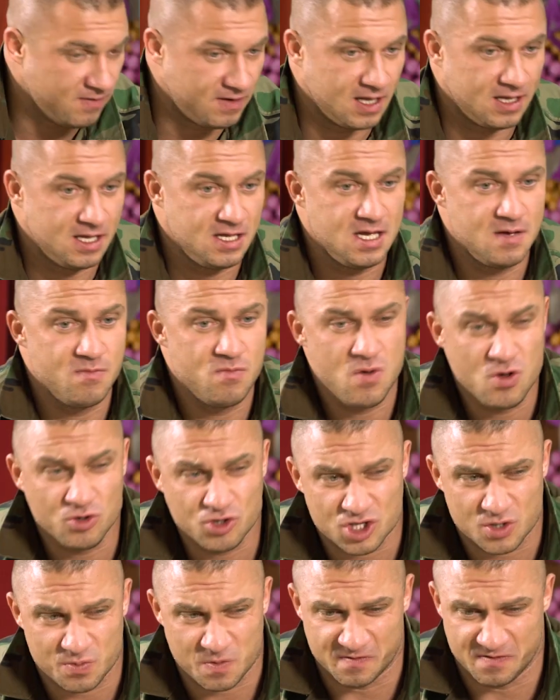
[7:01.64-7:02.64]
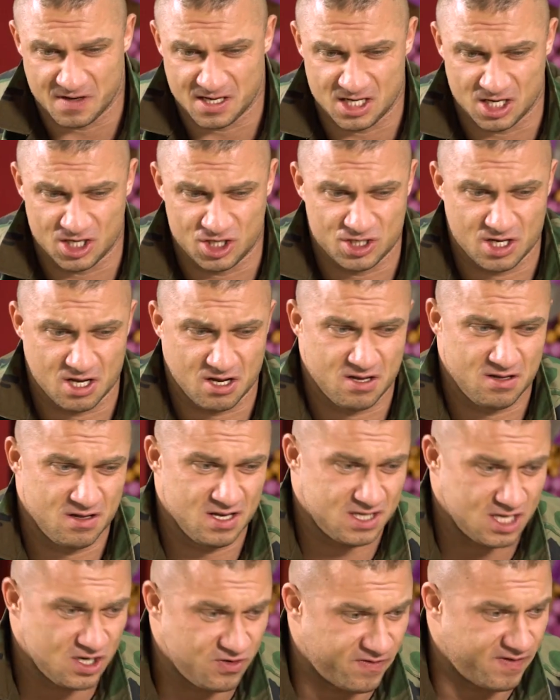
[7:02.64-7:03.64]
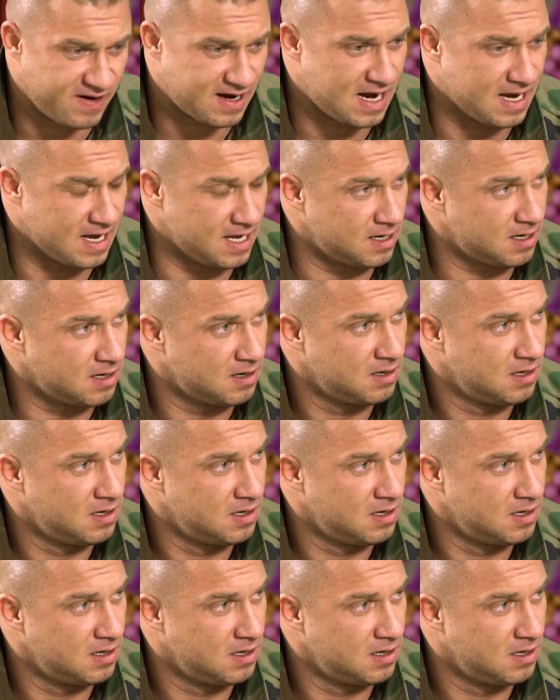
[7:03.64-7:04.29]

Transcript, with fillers: i wtedy nie możesz powiedzieć, że jesteś frajer